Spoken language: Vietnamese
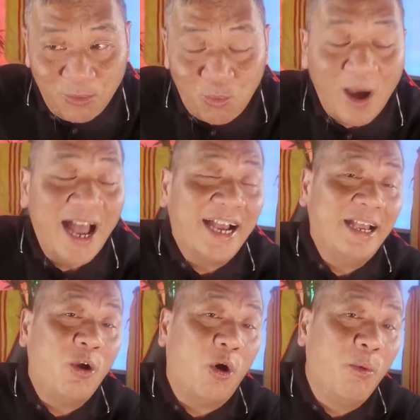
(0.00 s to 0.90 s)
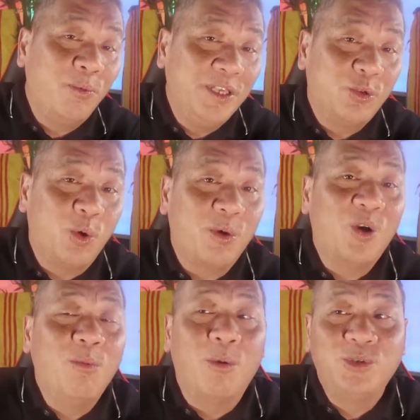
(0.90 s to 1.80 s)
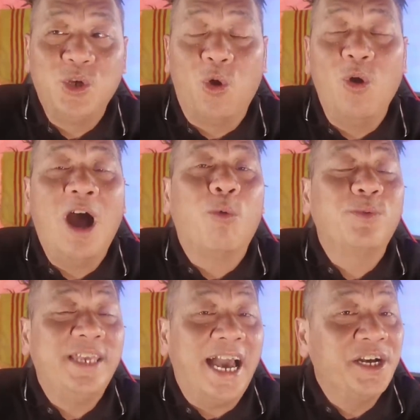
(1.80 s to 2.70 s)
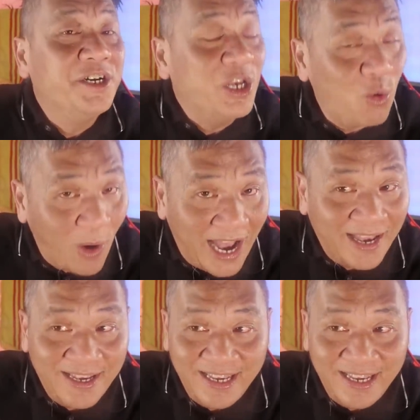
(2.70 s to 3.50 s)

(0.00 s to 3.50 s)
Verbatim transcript: qua cái ngòi bút dịch thuật của một số học giả người Hoa,